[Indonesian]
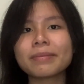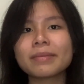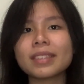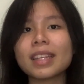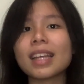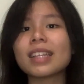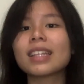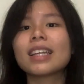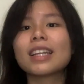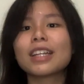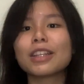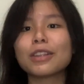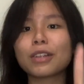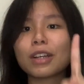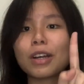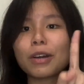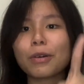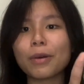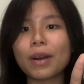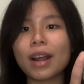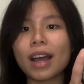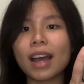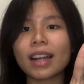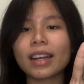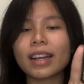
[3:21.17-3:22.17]
nah jadi itu
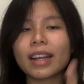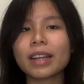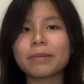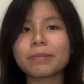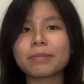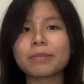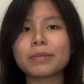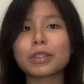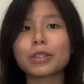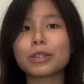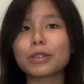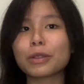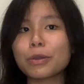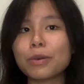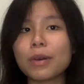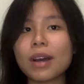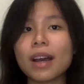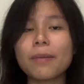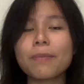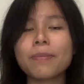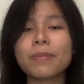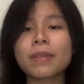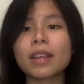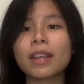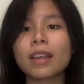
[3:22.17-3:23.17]
kekurangannya menurut gue
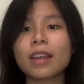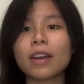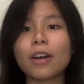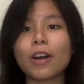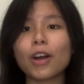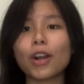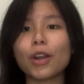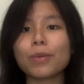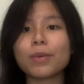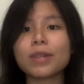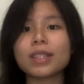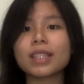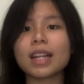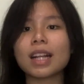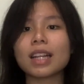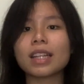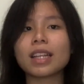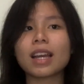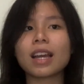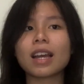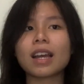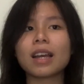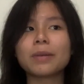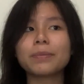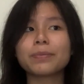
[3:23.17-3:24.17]
kalau
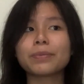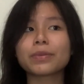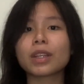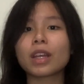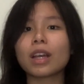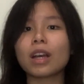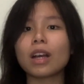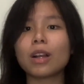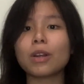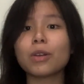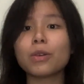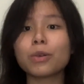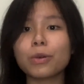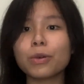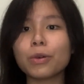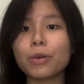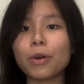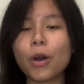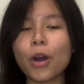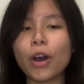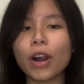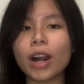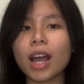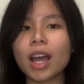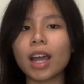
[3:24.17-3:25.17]
misalnya lu
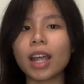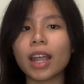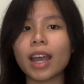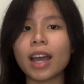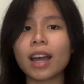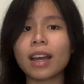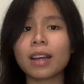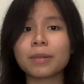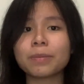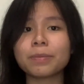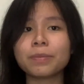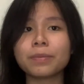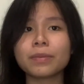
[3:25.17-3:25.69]
orang yang